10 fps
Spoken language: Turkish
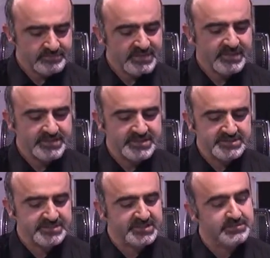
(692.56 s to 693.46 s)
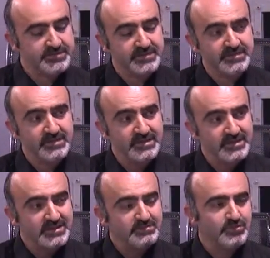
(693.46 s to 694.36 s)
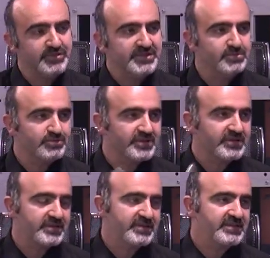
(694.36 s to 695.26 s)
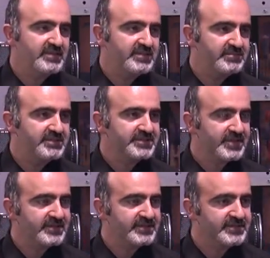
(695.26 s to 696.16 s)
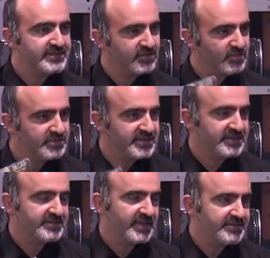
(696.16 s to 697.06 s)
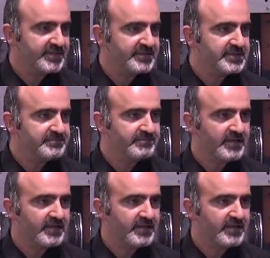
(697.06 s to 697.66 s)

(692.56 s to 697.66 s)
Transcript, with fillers: Enerji bedenimiz var. Bunları burada e, bir saat şeklinde anlattım.